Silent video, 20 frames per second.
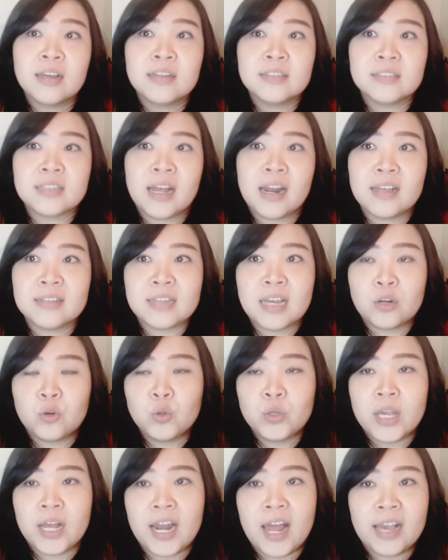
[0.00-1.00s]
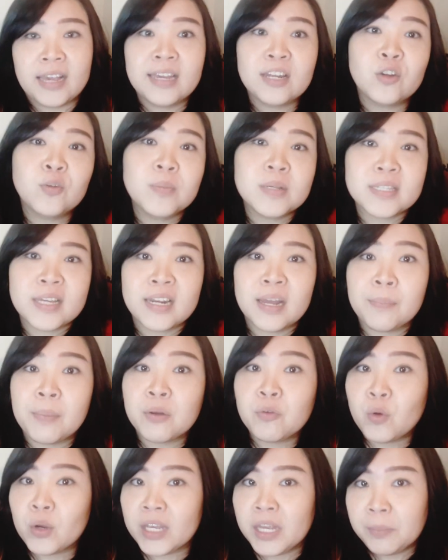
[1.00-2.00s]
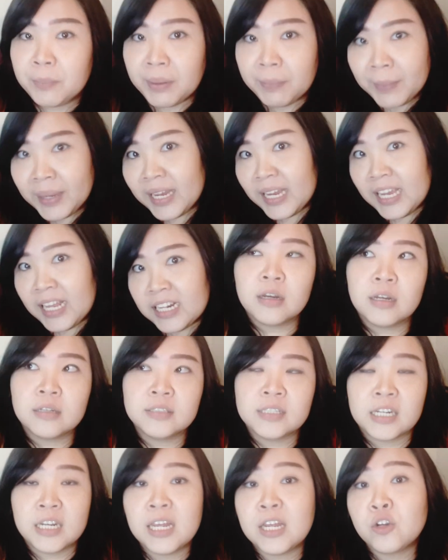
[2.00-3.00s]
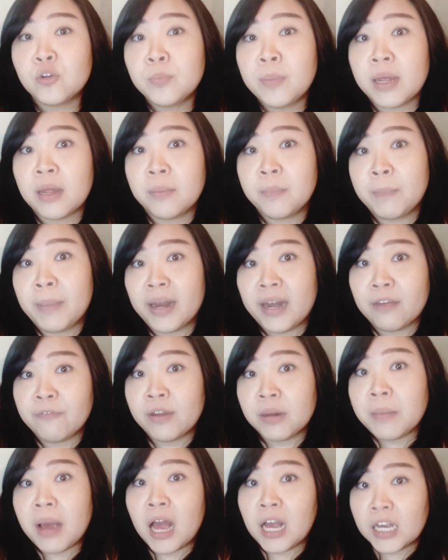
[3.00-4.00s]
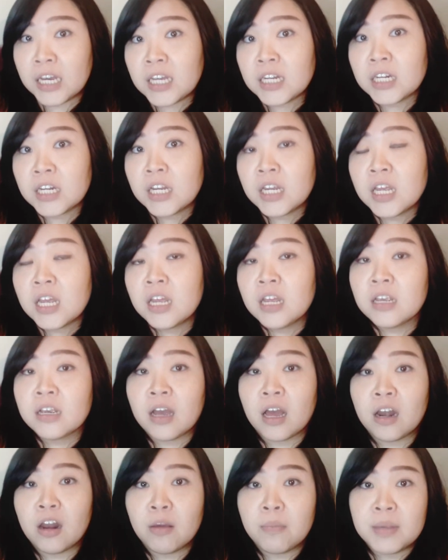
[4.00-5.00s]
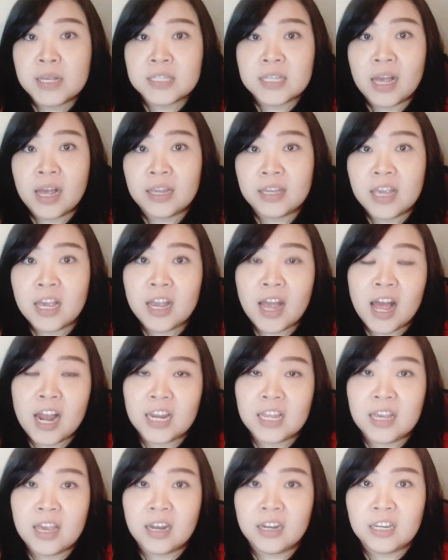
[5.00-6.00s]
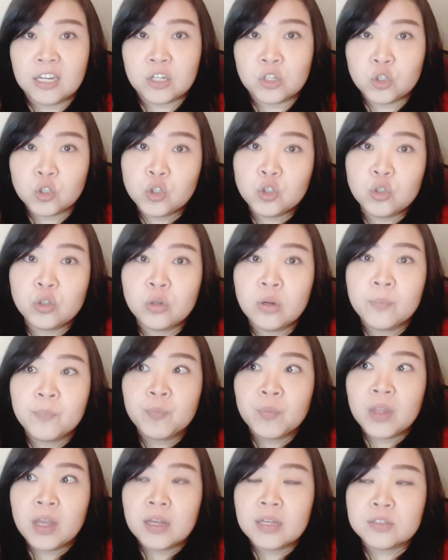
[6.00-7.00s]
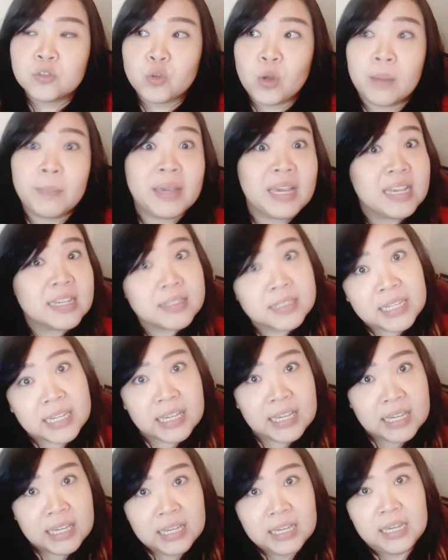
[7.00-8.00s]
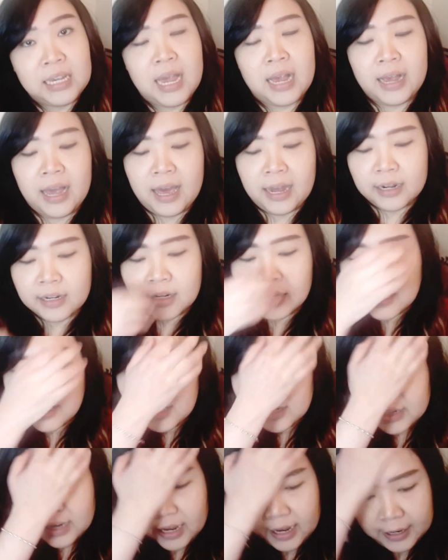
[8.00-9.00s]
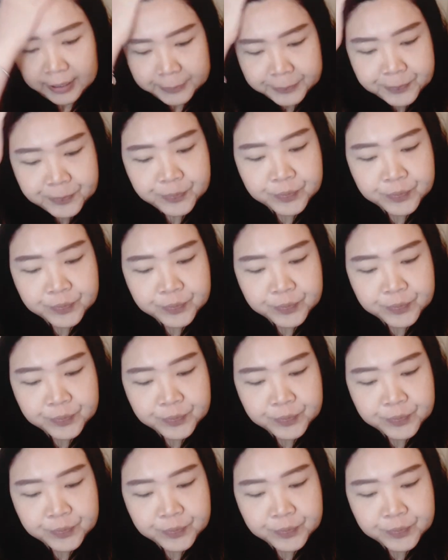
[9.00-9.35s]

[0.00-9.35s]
salah satunya lagi tuh bisa dapat working permit. Jadi itu benefit banget kalau misalnya kalian itu suami istri ya kan. Nah,